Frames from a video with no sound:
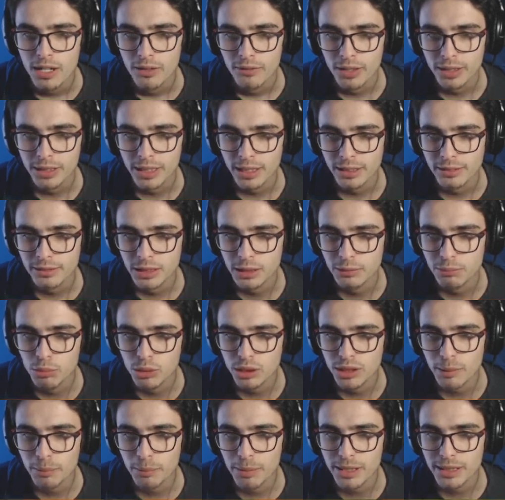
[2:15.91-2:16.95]
vedete, si
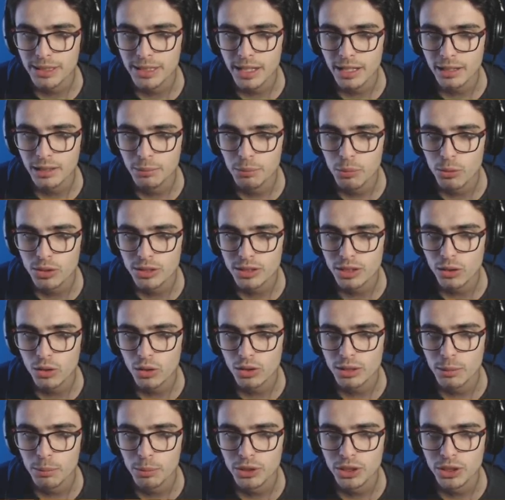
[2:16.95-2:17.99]
butta per terra tipo questa
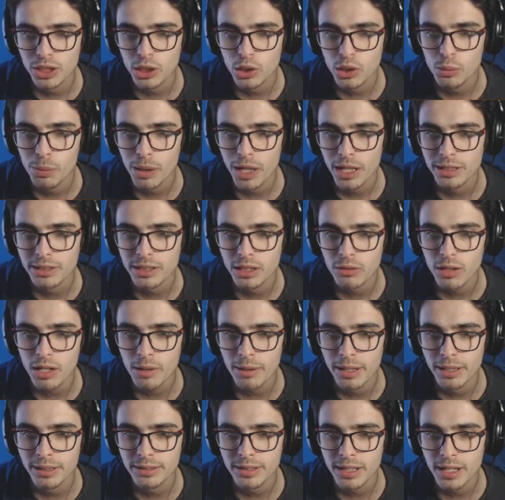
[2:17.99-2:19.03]
cosa, potete recuperare
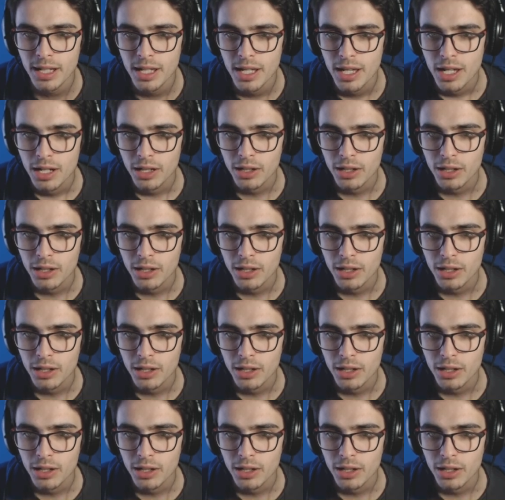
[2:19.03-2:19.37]
tranquillamente,